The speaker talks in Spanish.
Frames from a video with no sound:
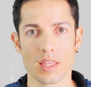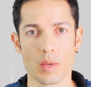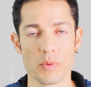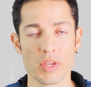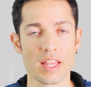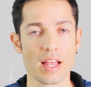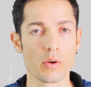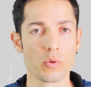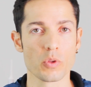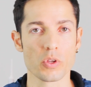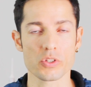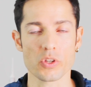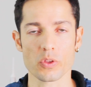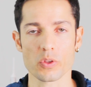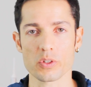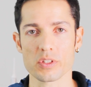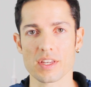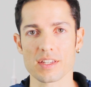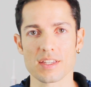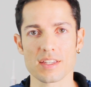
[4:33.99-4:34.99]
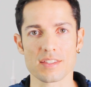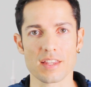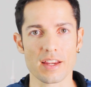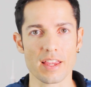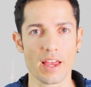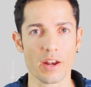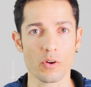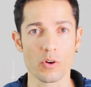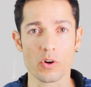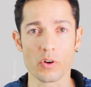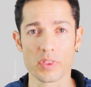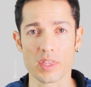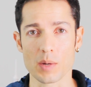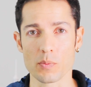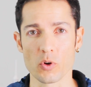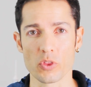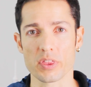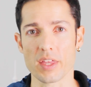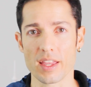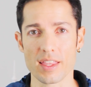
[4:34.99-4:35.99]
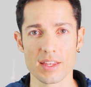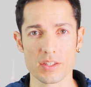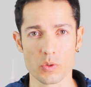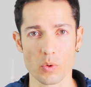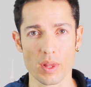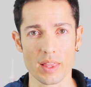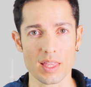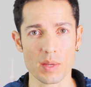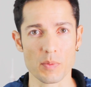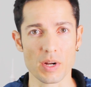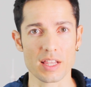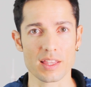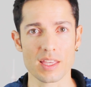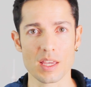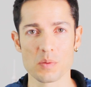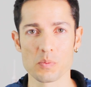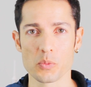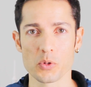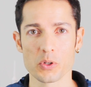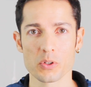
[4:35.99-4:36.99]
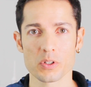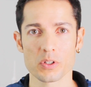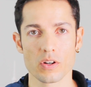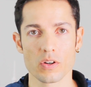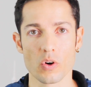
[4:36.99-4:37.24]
También algunos otros que se estrellaron contra montañas durante mal tiempo,